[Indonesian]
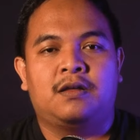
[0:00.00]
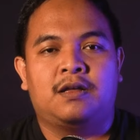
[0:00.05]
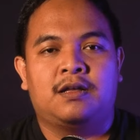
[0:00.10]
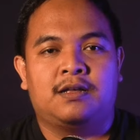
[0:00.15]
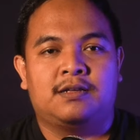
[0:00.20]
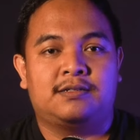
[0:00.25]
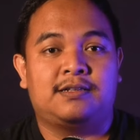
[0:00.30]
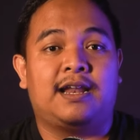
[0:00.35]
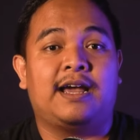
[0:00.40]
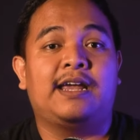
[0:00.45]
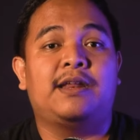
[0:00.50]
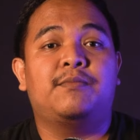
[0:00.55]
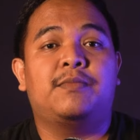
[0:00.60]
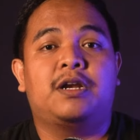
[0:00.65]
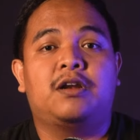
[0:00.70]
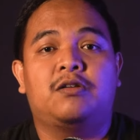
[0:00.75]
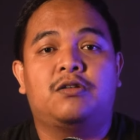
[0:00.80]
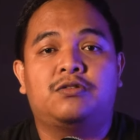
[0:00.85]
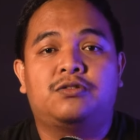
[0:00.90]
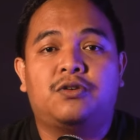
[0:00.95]
Selain
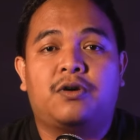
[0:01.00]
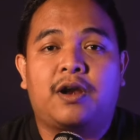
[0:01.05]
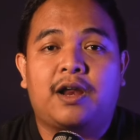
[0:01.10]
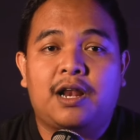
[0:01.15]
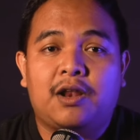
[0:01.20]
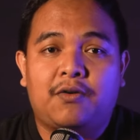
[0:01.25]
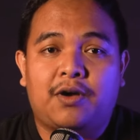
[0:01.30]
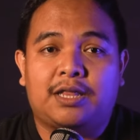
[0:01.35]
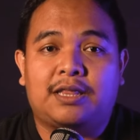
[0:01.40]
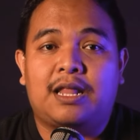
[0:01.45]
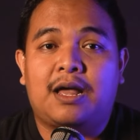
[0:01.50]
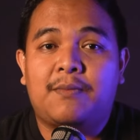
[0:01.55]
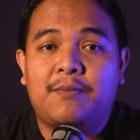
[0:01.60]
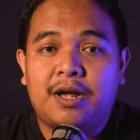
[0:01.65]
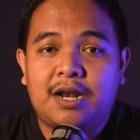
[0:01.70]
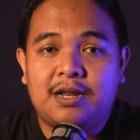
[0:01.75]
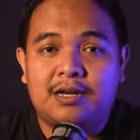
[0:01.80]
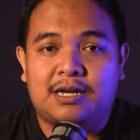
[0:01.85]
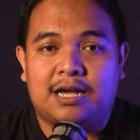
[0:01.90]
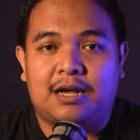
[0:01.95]
menelusuri lewat nama
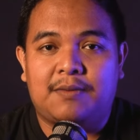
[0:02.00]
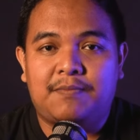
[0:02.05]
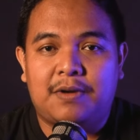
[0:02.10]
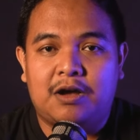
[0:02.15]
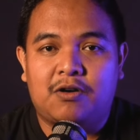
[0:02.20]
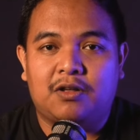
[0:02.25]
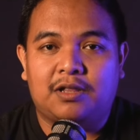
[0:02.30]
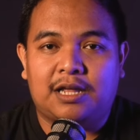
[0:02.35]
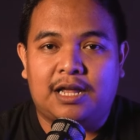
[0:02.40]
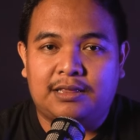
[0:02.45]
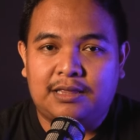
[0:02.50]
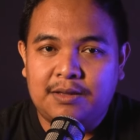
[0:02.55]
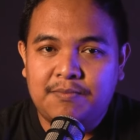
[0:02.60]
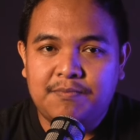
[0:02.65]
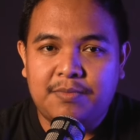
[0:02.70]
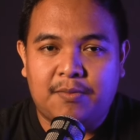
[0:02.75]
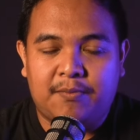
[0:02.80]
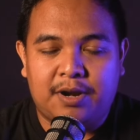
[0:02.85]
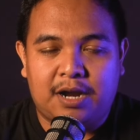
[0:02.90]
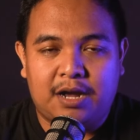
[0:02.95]
lengkap anggota tim
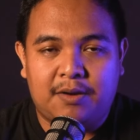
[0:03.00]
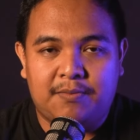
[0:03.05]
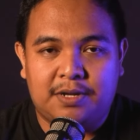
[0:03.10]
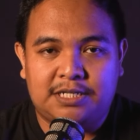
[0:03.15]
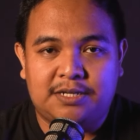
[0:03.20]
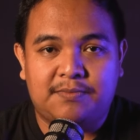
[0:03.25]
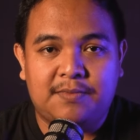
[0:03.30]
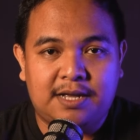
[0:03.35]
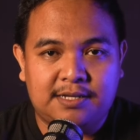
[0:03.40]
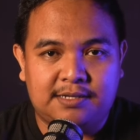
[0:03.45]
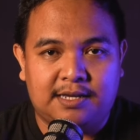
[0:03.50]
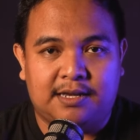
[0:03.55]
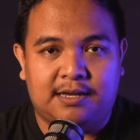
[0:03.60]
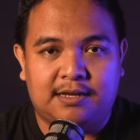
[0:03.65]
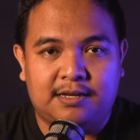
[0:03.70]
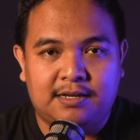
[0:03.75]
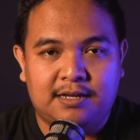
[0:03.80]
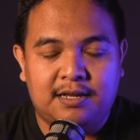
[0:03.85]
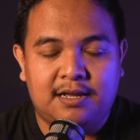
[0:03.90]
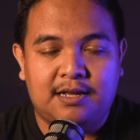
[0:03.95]
pemenangan masing-masing,
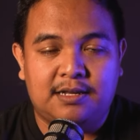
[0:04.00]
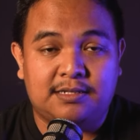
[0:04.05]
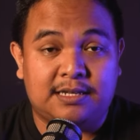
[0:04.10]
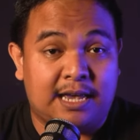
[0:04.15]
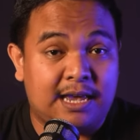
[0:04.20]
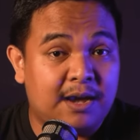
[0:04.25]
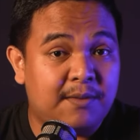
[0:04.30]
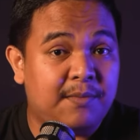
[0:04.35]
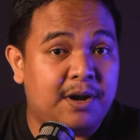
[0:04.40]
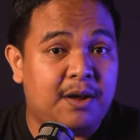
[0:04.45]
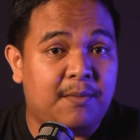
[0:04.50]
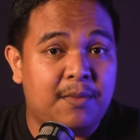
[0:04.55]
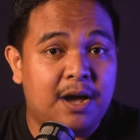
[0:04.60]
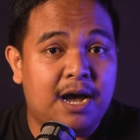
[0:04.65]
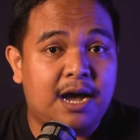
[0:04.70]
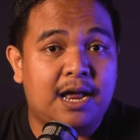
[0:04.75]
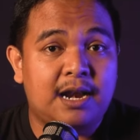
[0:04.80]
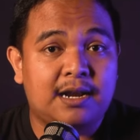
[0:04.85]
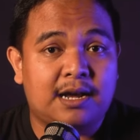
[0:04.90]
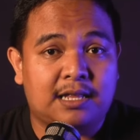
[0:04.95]
saya
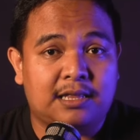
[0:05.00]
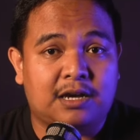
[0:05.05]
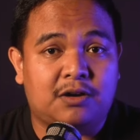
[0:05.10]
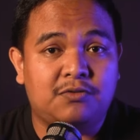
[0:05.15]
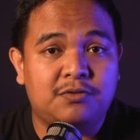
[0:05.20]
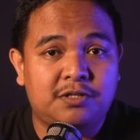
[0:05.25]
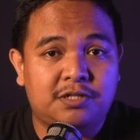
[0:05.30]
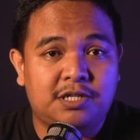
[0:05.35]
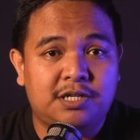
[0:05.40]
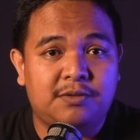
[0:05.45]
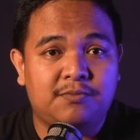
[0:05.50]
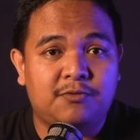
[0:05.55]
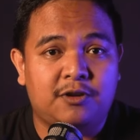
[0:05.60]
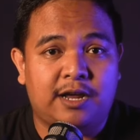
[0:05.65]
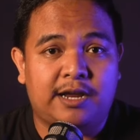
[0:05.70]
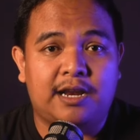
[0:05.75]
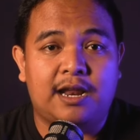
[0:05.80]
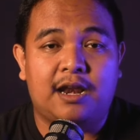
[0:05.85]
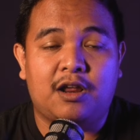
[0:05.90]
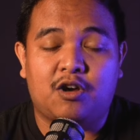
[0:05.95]
menambahkan kata kunci mulai
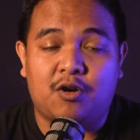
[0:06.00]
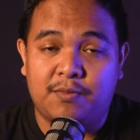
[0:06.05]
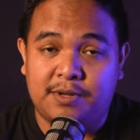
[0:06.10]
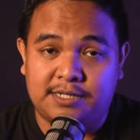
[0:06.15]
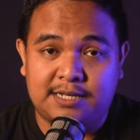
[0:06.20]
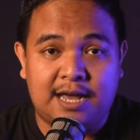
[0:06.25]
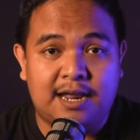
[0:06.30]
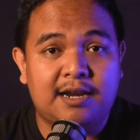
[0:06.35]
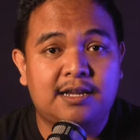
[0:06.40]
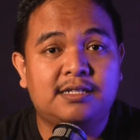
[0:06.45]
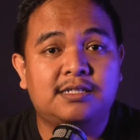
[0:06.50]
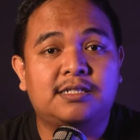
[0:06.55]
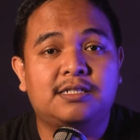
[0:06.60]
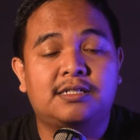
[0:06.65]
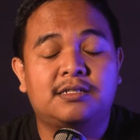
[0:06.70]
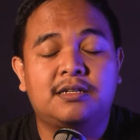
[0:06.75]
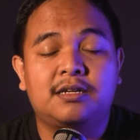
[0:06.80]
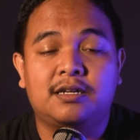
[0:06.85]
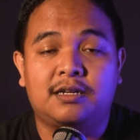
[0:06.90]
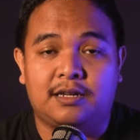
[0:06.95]
dari komisaris,
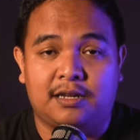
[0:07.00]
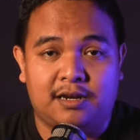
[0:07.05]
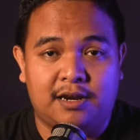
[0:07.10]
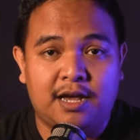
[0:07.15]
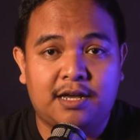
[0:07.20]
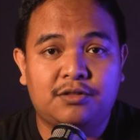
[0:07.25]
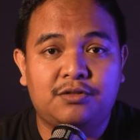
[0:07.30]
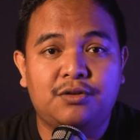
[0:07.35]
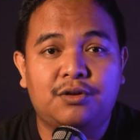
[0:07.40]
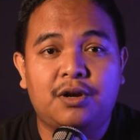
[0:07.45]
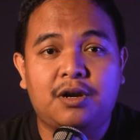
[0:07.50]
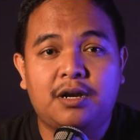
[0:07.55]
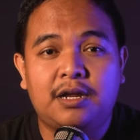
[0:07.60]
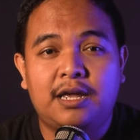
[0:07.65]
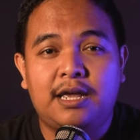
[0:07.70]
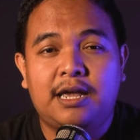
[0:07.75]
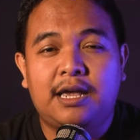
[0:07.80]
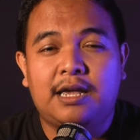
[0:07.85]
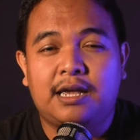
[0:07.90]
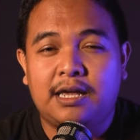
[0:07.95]
direktur,
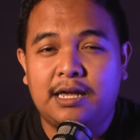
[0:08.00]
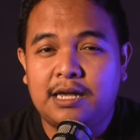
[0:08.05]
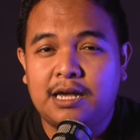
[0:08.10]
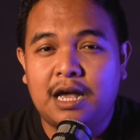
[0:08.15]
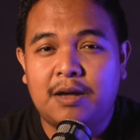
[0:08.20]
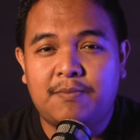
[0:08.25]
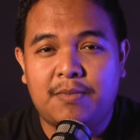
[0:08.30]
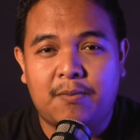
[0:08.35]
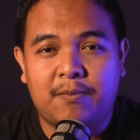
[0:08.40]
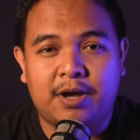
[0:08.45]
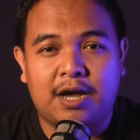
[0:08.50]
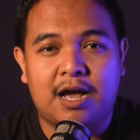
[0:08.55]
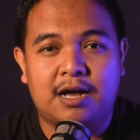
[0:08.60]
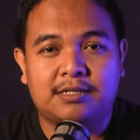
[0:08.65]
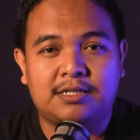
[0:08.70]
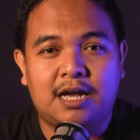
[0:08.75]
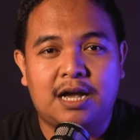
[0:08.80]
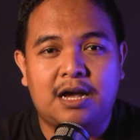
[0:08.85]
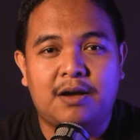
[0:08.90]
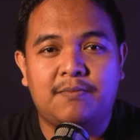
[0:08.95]
hingga pemegang
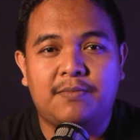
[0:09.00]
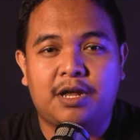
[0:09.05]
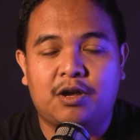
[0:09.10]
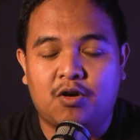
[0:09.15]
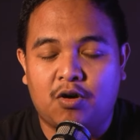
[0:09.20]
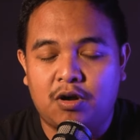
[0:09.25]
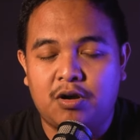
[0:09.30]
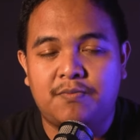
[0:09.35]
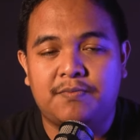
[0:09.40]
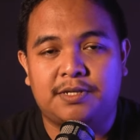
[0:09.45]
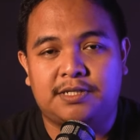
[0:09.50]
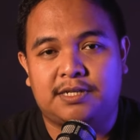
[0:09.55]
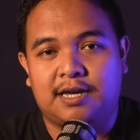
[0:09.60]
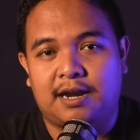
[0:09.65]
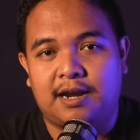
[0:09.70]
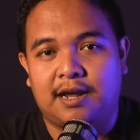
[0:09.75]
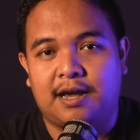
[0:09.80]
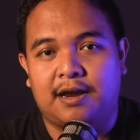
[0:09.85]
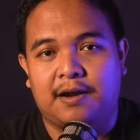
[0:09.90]
saham di kolom pencarian.